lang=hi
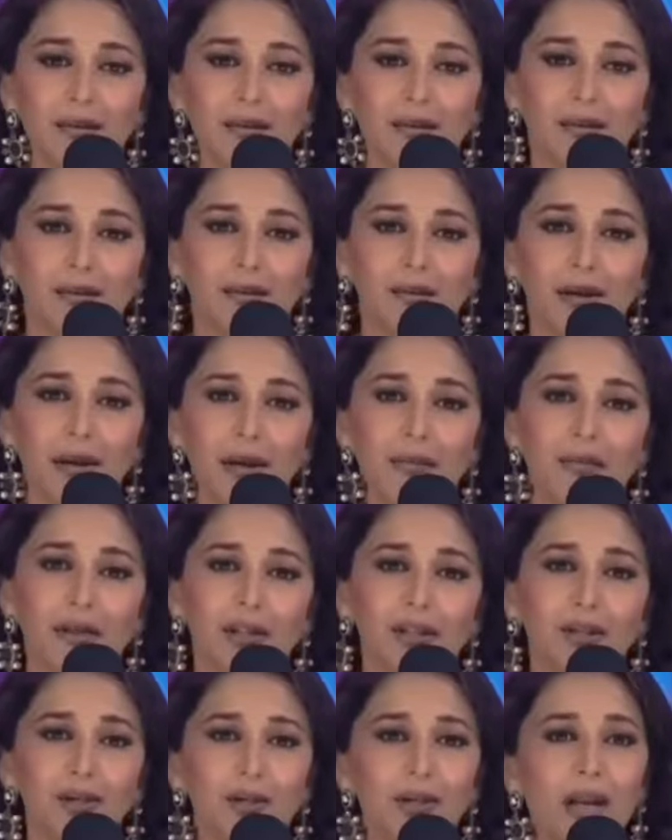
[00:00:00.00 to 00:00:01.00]
बट आई
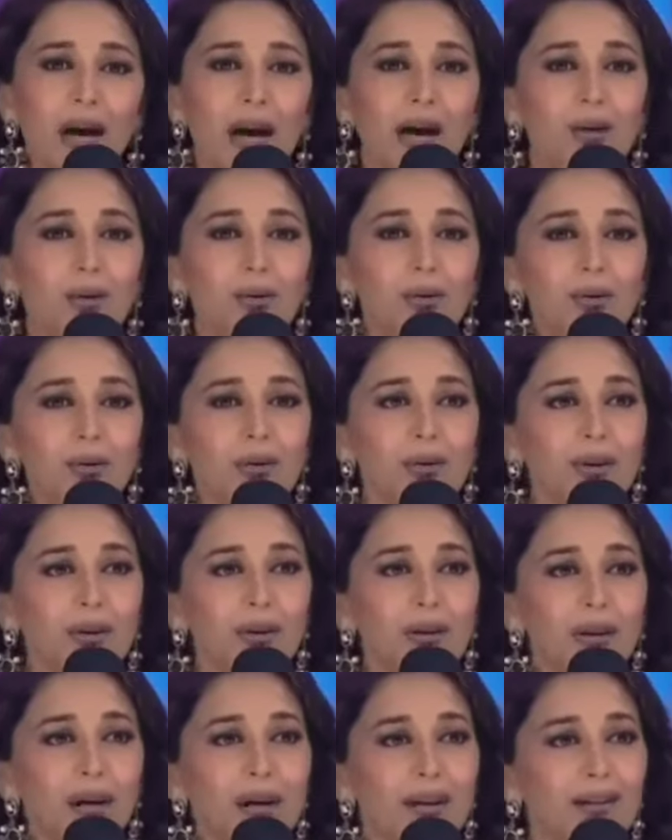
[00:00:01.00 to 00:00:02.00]
मेट यू नाउ
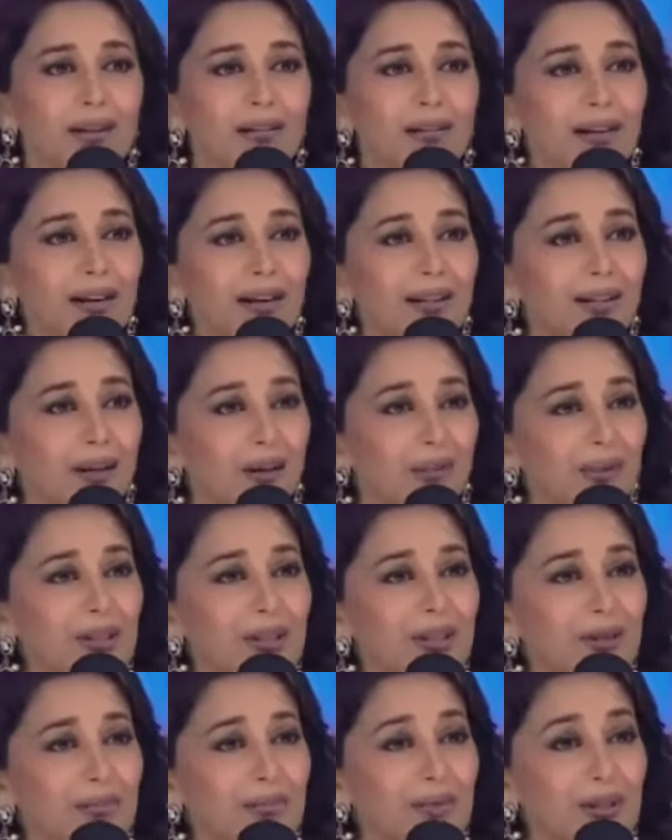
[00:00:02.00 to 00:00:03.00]
एंड आई रियलाइज हाउ
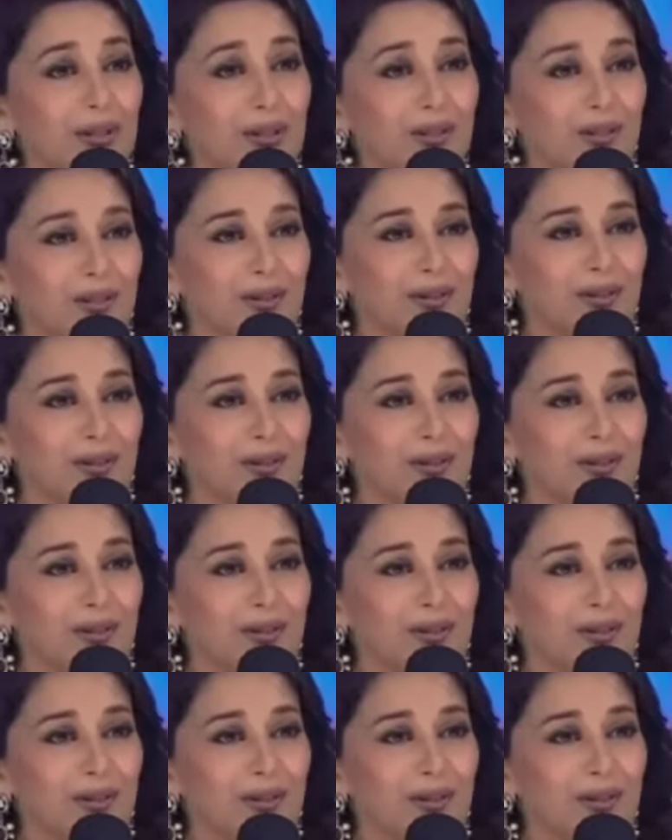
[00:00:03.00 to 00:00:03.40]
मच आई मिस्ड यू